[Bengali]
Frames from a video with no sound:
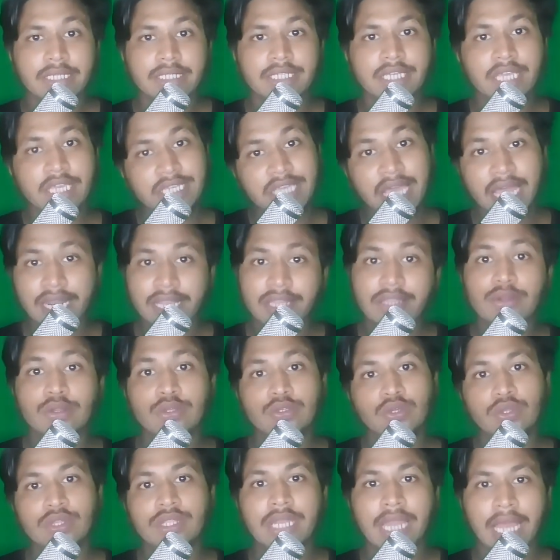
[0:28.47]
সে সারাদিনও
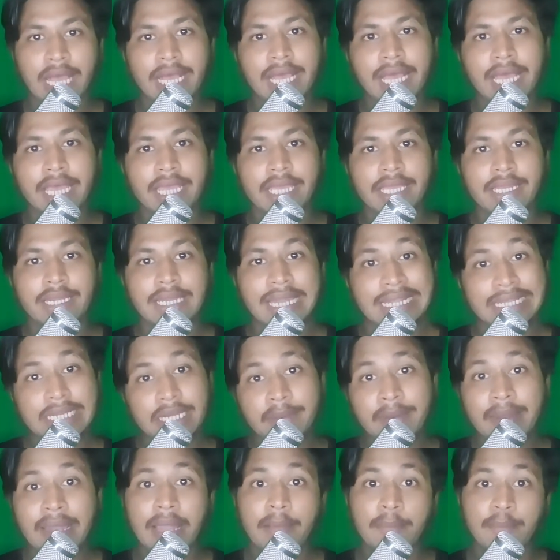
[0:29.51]
যদি না খায়
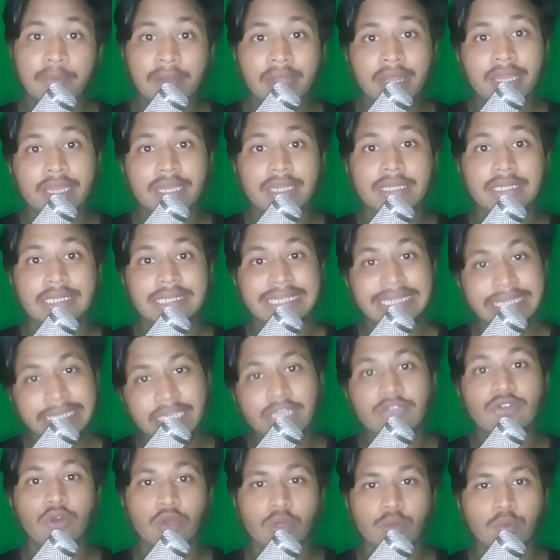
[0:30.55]
রাত্রেবেলা আপনারই
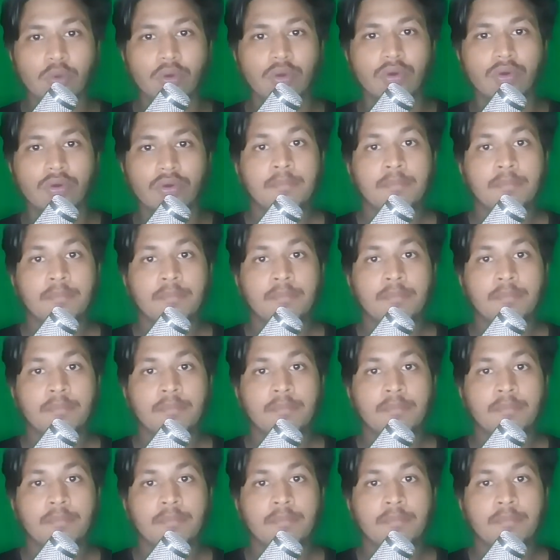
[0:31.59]
ঠিকই কইব